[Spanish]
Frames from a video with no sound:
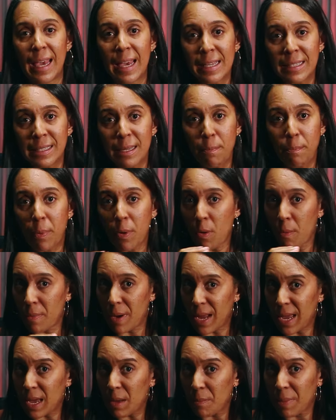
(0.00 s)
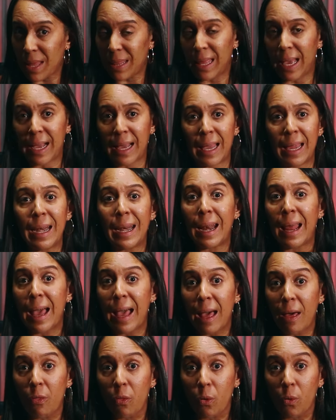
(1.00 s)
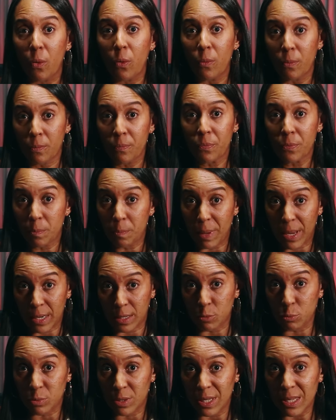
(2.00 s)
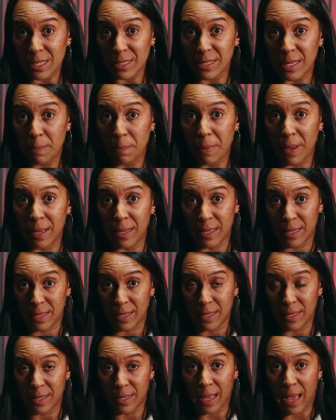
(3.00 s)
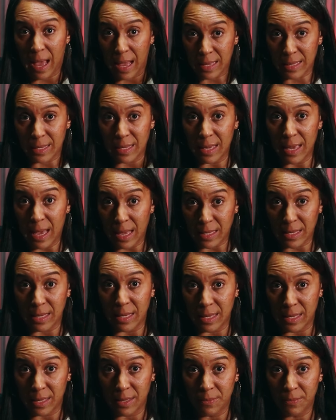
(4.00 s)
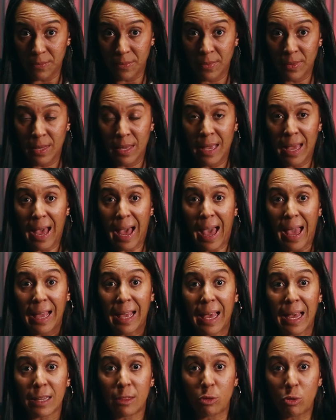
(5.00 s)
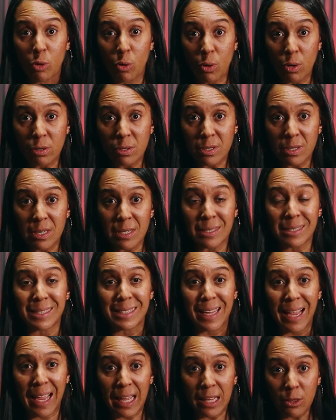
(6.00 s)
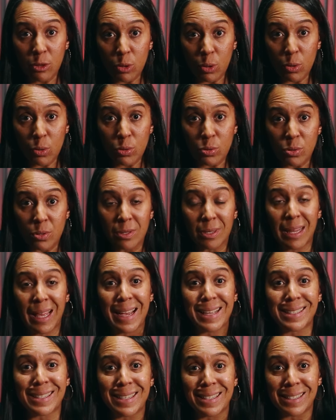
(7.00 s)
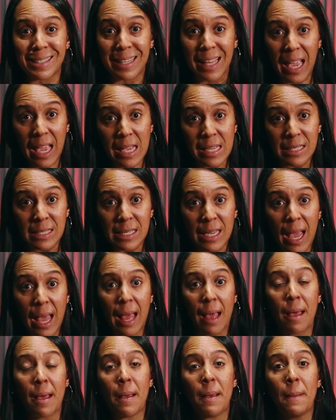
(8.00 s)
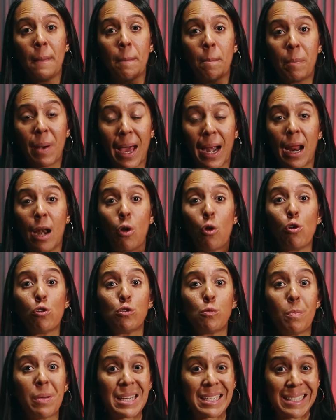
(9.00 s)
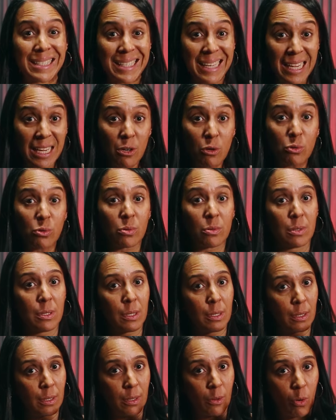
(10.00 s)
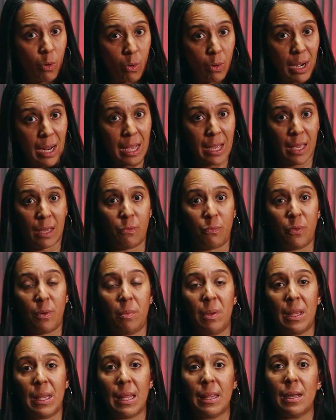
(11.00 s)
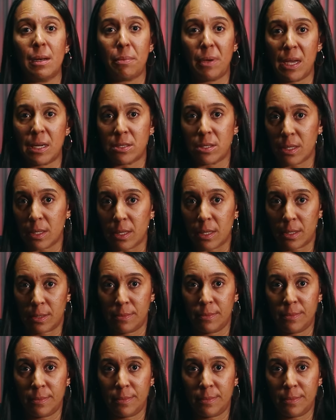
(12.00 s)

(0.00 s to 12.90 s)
ese problema de aquel lado, para que ustedes sepan, aquí, aquí, hay 14 centros de asistencia para los vecinos con la enfermedad del VHD.